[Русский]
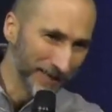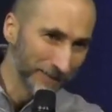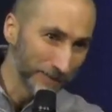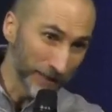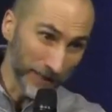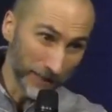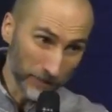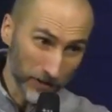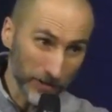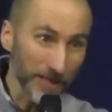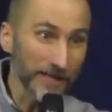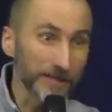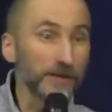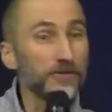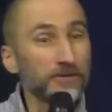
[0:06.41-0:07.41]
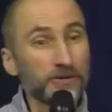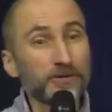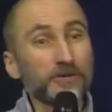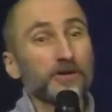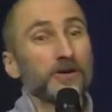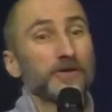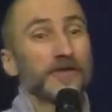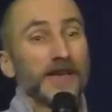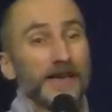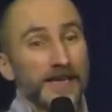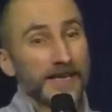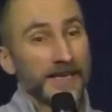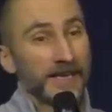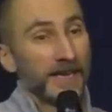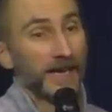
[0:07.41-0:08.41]
потому что это условие.
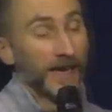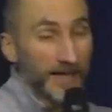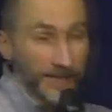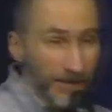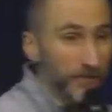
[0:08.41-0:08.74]
Это